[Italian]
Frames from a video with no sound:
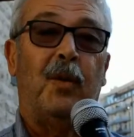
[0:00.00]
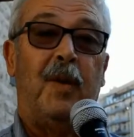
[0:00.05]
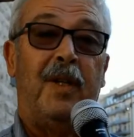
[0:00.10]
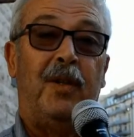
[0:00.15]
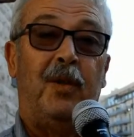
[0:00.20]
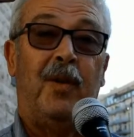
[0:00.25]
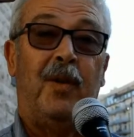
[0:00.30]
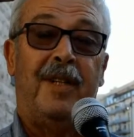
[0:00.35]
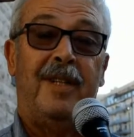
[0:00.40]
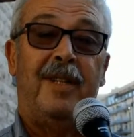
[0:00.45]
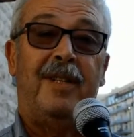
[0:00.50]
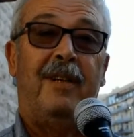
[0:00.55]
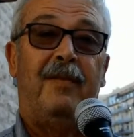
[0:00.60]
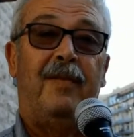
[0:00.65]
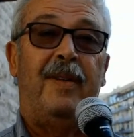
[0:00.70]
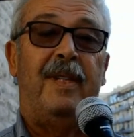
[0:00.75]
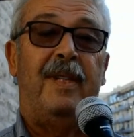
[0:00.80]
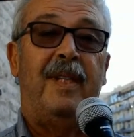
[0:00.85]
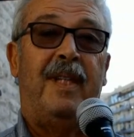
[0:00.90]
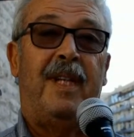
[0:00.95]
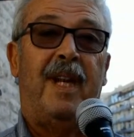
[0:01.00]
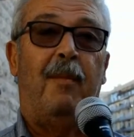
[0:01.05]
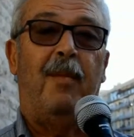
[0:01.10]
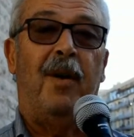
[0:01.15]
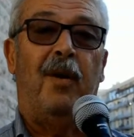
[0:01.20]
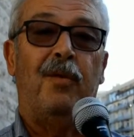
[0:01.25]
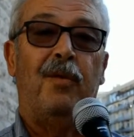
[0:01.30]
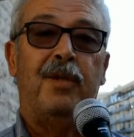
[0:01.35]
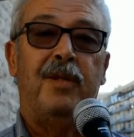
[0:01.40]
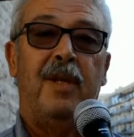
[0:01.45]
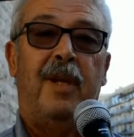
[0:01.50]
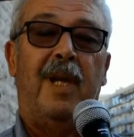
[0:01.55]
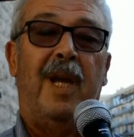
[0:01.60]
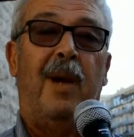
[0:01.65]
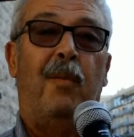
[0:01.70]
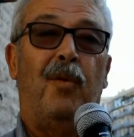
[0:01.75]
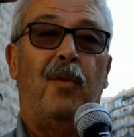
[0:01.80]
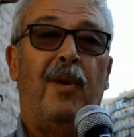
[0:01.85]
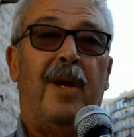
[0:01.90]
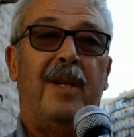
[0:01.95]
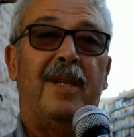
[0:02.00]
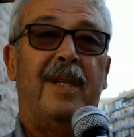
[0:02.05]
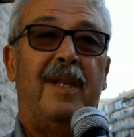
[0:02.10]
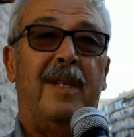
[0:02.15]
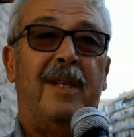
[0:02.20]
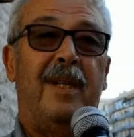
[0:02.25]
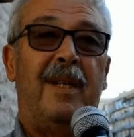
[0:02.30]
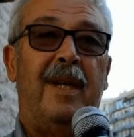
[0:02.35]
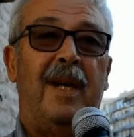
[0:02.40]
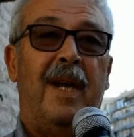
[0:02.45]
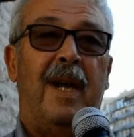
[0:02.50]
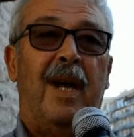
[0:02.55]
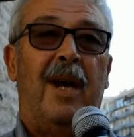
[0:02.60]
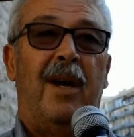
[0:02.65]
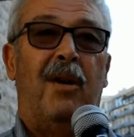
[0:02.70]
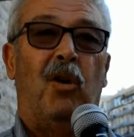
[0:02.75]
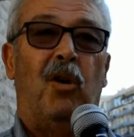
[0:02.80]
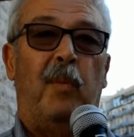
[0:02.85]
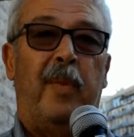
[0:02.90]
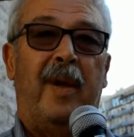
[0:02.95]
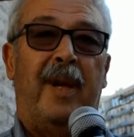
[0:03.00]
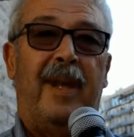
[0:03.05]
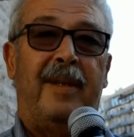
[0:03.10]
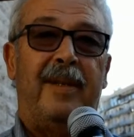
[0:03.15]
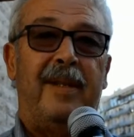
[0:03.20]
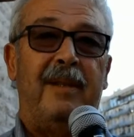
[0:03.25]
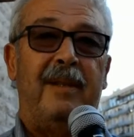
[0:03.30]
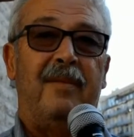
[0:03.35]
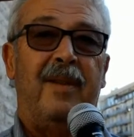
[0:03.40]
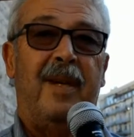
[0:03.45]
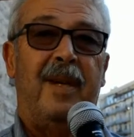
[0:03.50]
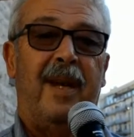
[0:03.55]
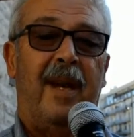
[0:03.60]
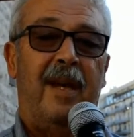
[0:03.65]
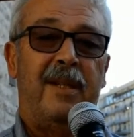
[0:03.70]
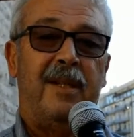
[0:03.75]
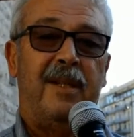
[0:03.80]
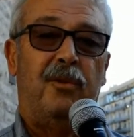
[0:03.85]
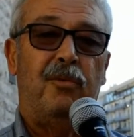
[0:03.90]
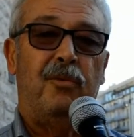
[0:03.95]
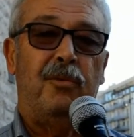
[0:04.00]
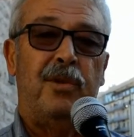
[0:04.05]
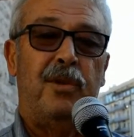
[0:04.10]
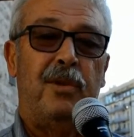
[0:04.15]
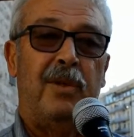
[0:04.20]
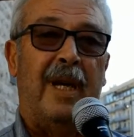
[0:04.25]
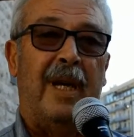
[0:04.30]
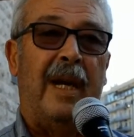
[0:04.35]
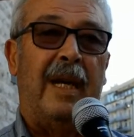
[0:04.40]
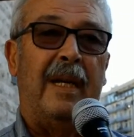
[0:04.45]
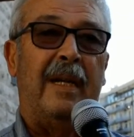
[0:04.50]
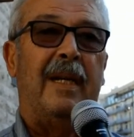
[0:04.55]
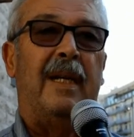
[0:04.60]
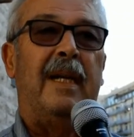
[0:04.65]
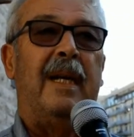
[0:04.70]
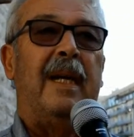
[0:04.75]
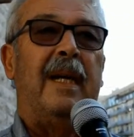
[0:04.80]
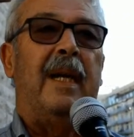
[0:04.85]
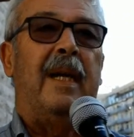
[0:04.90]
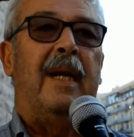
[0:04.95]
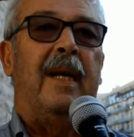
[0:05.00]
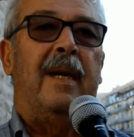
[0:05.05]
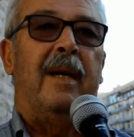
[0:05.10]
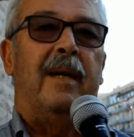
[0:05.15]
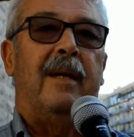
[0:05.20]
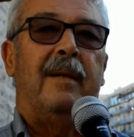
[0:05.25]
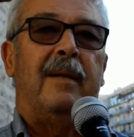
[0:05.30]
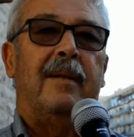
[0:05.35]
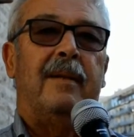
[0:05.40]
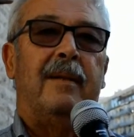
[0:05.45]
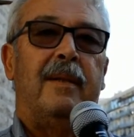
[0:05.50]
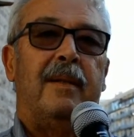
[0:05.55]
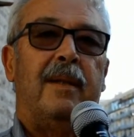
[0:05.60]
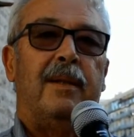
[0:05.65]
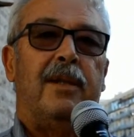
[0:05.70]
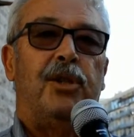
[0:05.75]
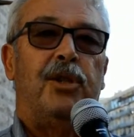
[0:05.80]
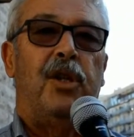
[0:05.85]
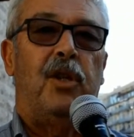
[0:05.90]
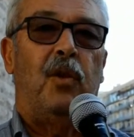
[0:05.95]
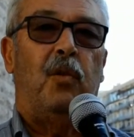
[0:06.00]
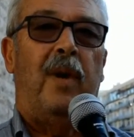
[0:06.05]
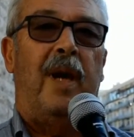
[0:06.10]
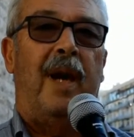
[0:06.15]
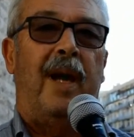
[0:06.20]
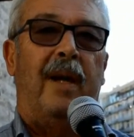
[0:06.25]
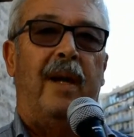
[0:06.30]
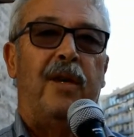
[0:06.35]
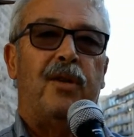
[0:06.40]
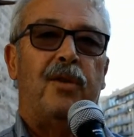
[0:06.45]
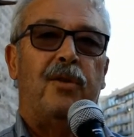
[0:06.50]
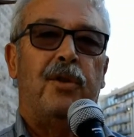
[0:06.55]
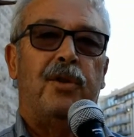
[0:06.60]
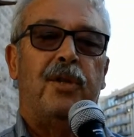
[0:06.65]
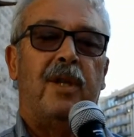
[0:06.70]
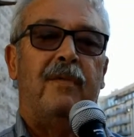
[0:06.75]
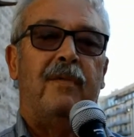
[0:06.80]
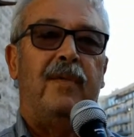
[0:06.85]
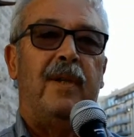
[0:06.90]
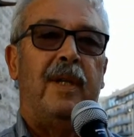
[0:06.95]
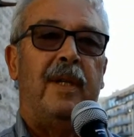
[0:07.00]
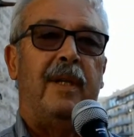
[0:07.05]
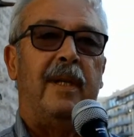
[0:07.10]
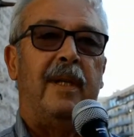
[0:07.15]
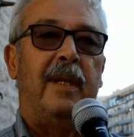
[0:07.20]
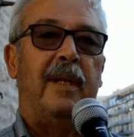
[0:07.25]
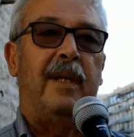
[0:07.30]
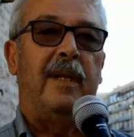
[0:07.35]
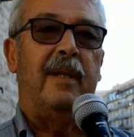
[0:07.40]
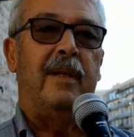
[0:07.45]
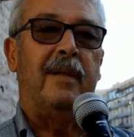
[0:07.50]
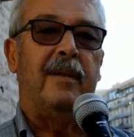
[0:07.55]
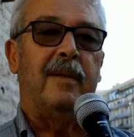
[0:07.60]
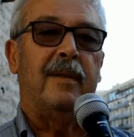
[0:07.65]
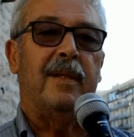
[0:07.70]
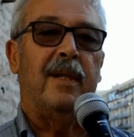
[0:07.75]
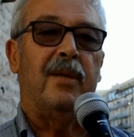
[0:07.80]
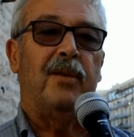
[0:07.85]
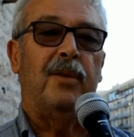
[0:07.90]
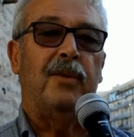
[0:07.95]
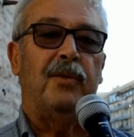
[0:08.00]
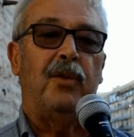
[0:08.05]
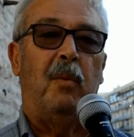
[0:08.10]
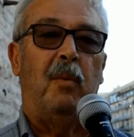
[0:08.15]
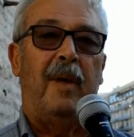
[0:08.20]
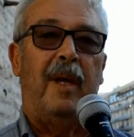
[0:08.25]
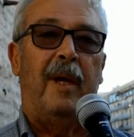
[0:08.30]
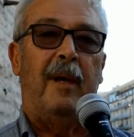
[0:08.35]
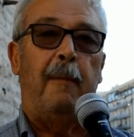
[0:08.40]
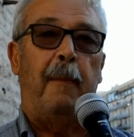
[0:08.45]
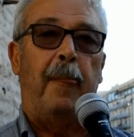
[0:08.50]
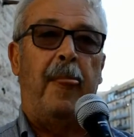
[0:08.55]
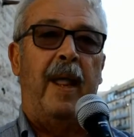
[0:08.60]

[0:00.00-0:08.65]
quindi una sede fisica, ma consegniamo una sede operativa e istituzionale. Eh, cinque anni sono serviti, secondo me,